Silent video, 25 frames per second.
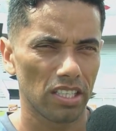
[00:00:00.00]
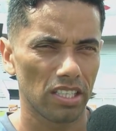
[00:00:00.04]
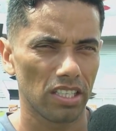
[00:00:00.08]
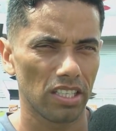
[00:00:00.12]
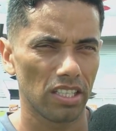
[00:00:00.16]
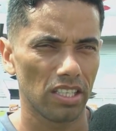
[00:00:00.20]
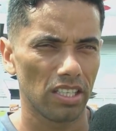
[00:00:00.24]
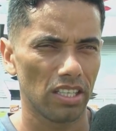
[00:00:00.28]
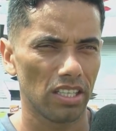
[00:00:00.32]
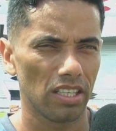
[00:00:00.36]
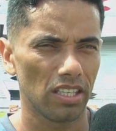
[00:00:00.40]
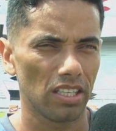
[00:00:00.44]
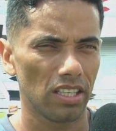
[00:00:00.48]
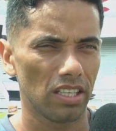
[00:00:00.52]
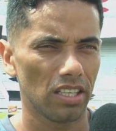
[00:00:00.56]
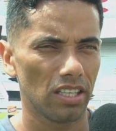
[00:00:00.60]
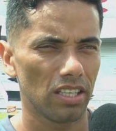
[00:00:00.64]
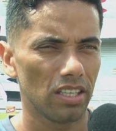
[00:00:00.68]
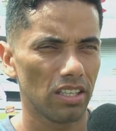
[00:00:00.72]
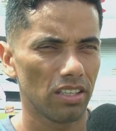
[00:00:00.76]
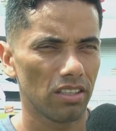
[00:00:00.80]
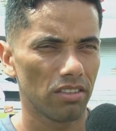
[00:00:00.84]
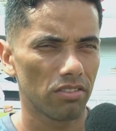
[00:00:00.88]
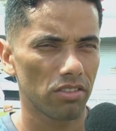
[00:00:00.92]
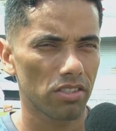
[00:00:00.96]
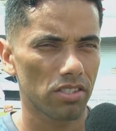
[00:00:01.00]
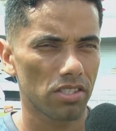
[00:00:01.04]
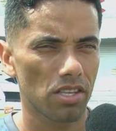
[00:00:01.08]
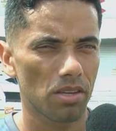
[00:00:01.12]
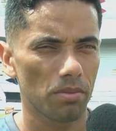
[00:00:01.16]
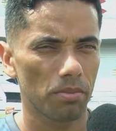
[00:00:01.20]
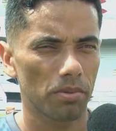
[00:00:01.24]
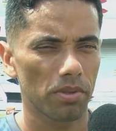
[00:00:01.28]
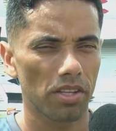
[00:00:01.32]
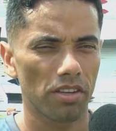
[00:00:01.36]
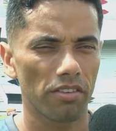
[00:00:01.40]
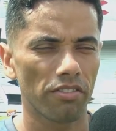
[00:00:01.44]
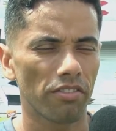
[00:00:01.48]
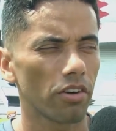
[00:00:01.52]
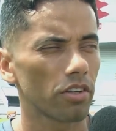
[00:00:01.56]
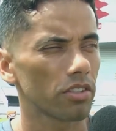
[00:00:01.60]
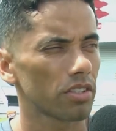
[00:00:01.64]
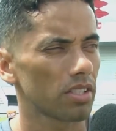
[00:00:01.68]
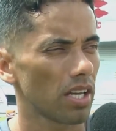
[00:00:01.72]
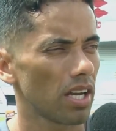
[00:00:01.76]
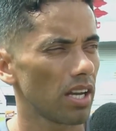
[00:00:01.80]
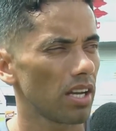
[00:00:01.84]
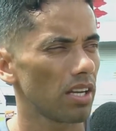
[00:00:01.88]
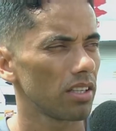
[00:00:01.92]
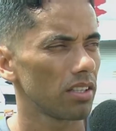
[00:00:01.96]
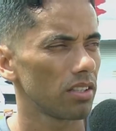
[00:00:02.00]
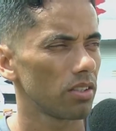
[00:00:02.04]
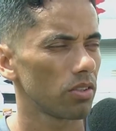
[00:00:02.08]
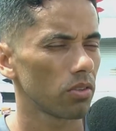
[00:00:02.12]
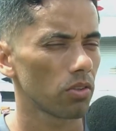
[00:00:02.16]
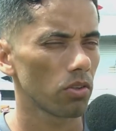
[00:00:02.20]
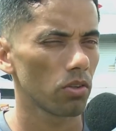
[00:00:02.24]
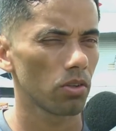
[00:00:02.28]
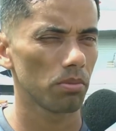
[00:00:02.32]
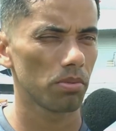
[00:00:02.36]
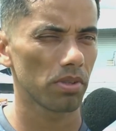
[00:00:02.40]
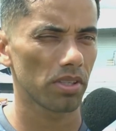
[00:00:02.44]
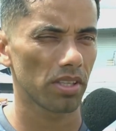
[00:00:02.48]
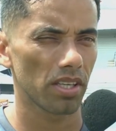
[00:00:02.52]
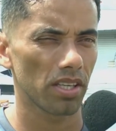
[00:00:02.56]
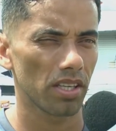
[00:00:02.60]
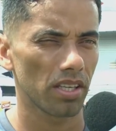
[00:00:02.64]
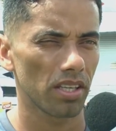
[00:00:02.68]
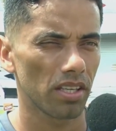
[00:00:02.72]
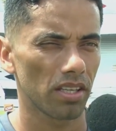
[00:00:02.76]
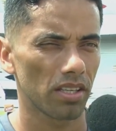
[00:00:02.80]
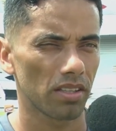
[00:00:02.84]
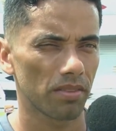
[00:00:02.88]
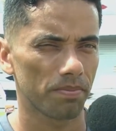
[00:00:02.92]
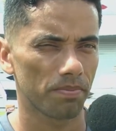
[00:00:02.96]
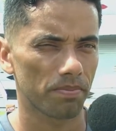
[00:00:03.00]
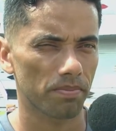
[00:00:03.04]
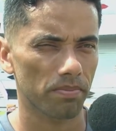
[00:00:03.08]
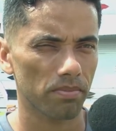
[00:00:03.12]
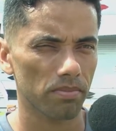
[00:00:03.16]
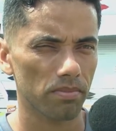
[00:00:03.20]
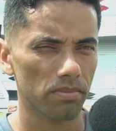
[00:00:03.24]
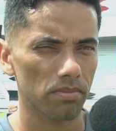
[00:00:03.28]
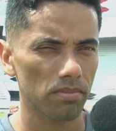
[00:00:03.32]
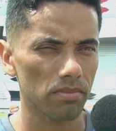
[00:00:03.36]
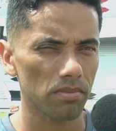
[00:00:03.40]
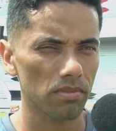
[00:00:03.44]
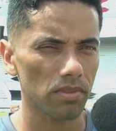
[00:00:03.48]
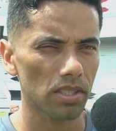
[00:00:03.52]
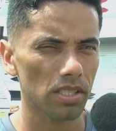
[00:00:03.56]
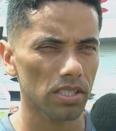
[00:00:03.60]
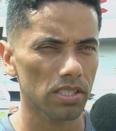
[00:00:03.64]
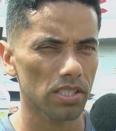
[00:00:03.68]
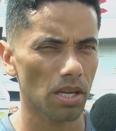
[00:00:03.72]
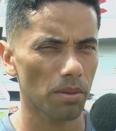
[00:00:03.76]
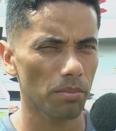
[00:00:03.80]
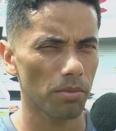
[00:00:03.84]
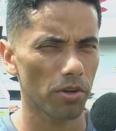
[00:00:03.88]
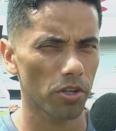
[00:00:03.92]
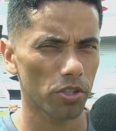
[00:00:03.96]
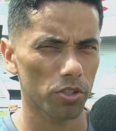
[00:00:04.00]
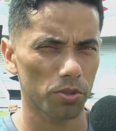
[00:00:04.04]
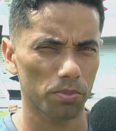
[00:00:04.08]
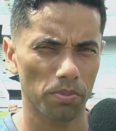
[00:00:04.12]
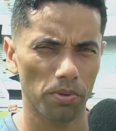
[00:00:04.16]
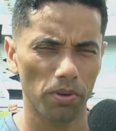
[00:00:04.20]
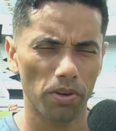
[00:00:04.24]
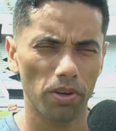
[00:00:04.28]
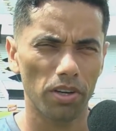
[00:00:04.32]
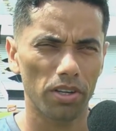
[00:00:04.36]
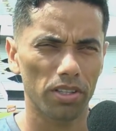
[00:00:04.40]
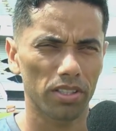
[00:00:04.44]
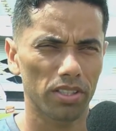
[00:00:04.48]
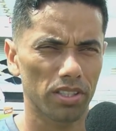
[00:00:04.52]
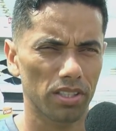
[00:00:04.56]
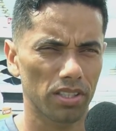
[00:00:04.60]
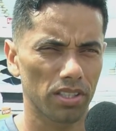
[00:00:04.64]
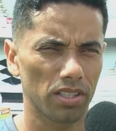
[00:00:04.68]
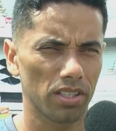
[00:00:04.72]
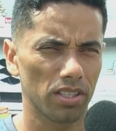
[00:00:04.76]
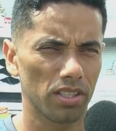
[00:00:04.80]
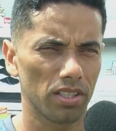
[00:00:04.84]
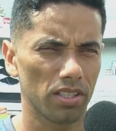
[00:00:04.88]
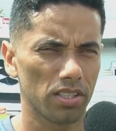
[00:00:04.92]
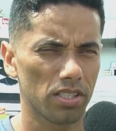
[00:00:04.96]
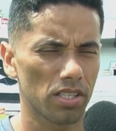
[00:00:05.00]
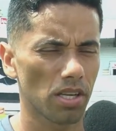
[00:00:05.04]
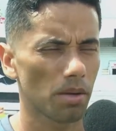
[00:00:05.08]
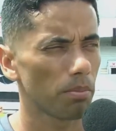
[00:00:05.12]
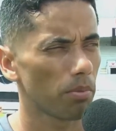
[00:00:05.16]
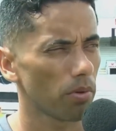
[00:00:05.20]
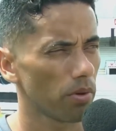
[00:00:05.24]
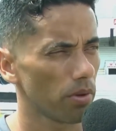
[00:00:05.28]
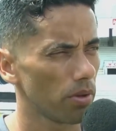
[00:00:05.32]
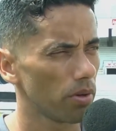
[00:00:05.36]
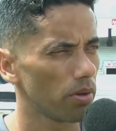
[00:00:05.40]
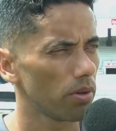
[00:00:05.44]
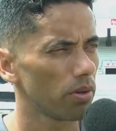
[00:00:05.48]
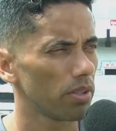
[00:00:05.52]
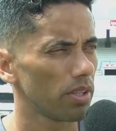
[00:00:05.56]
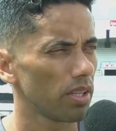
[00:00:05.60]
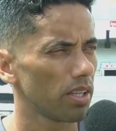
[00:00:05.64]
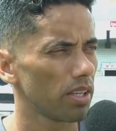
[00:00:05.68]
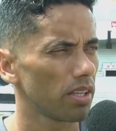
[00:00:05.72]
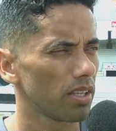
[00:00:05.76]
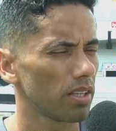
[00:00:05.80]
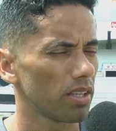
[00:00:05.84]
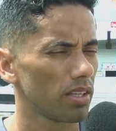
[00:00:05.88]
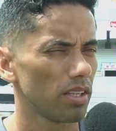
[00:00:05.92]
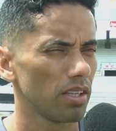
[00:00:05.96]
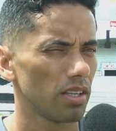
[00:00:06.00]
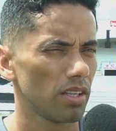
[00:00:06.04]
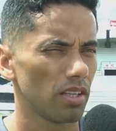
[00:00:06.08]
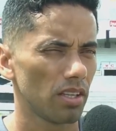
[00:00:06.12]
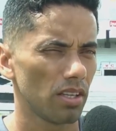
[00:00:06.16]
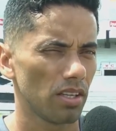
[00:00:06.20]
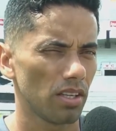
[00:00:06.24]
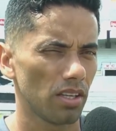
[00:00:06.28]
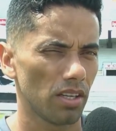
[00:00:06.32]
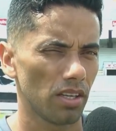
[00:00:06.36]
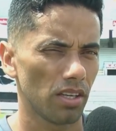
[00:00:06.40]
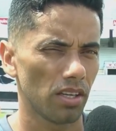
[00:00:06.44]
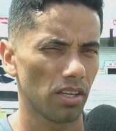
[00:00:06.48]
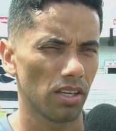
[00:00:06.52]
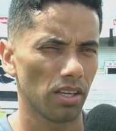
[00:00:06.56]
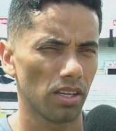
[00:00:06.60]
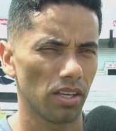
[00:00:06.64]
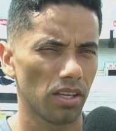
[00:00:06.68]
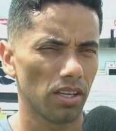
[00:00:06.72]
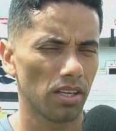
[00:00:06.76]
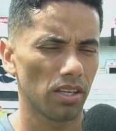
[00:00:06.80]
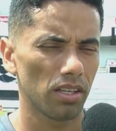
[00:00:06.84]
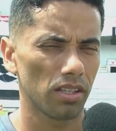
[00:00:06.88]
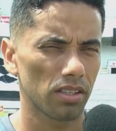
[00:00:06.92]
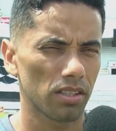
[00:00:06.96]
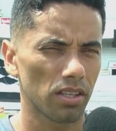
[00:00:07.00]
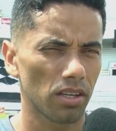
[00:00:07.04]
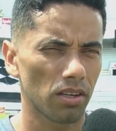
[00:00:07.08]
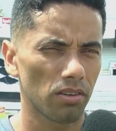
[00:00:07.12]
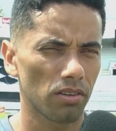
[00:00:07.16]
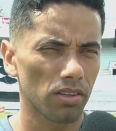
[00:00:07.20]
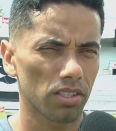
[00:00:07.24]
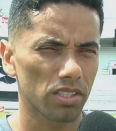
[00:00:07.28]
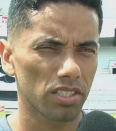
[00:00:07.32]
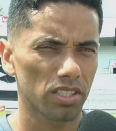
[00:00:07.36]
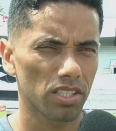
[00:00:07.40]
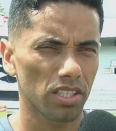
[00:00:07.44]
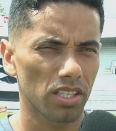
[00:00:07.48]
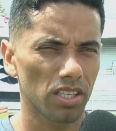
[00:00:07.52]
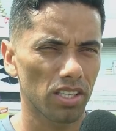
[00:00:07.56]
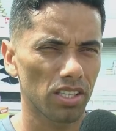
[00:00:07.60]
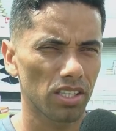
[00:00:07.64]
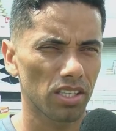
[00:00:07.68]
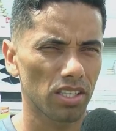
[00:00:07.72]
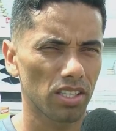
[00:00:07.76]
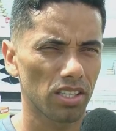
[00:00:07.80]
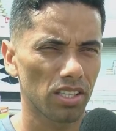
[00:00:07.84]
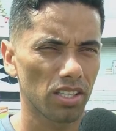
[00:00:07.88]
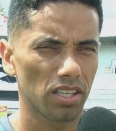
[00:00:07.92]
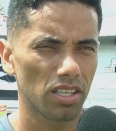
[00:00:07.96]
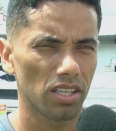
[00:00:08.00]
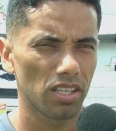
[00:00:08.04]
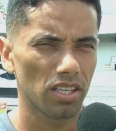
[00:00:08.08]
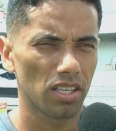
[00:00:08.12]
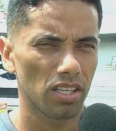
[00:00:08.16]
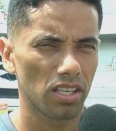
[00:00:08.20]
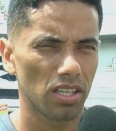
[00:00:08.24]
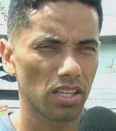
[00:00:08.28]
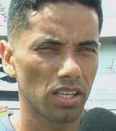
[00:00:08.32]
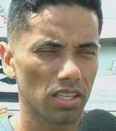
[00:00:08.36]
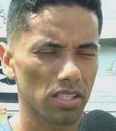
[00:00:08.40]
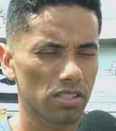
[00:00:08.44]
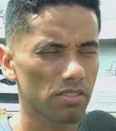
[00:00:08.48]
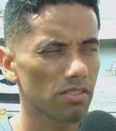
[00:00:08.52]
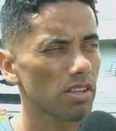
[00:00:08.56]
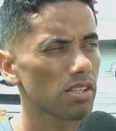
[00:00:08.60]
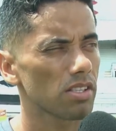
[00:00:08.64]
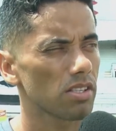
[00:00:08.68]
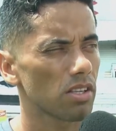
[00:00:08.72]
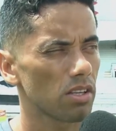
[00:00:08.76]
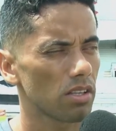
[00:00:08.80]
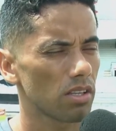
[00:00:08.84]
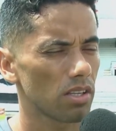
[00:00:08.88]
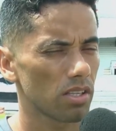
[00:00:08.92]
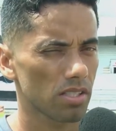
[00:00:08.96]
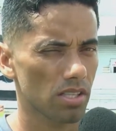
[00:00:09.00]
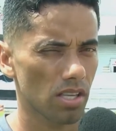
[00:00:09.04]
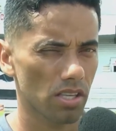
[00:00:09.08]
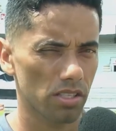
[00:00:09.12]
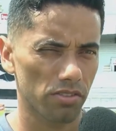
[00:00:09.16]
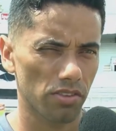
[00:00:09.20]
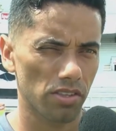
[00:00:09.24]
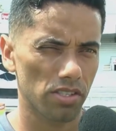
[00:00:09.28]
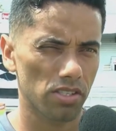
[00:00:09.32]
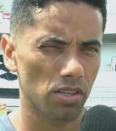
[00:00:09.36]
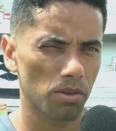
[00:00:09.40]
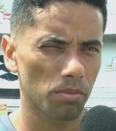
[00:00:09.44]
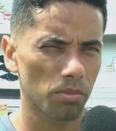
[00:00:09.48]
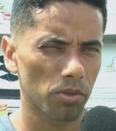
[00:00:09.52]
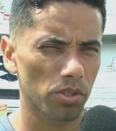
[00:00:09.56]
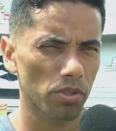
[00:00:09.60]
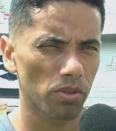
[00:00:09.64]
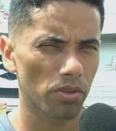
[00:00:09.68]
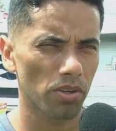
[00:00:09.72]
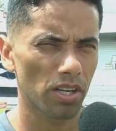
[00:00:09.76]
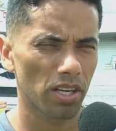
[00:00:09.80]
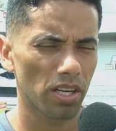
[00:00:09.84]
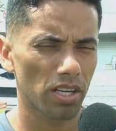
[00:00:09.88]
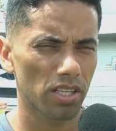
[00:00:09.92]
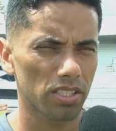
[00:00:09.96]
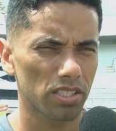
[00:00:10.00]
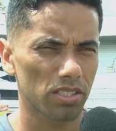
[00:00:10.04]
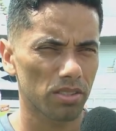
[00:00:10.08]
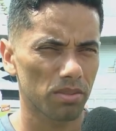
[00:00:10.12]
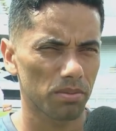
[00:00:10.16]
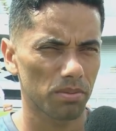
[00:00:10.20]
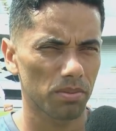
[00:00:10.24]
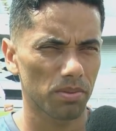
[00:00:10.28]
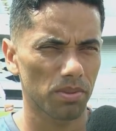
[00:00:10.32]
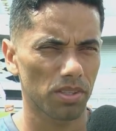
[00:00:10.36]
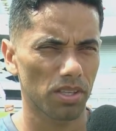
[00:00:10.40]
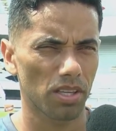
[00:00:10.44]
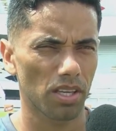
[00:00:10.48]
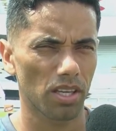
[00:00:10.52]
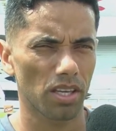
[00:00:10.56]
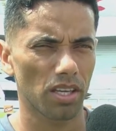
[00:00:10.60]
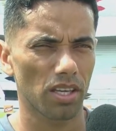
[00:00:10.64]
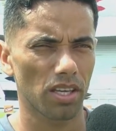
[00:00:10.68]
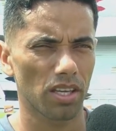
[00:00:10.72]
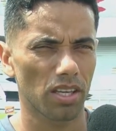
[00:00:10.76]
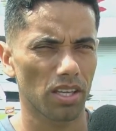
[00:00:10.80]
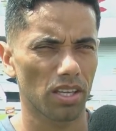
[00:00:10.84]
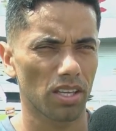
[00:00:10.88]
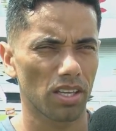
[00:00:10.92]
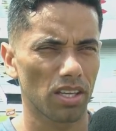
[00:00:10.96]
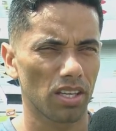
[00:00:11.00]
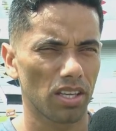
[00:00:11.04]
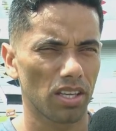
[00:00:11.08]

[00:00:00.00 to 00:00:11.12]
E você poder voltar num clube que te abriu as portas, que te apoiou, né? É, então acho que a satisfação, a satisfação é muito grande, porque